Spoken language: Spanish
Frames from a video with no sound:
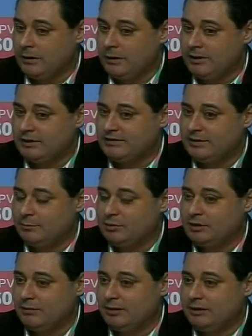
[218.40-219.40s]

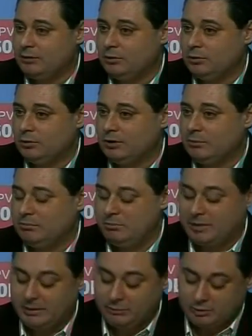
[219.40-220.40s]
Estamos hablando de
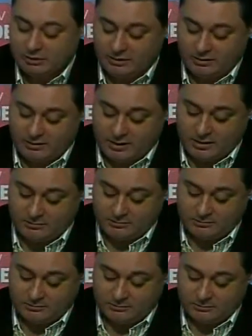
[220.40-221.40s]
prepotencia,
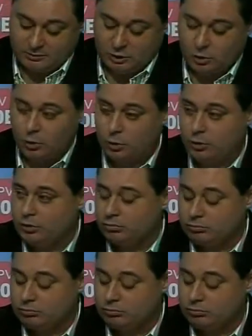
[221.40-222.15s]
de orgullo,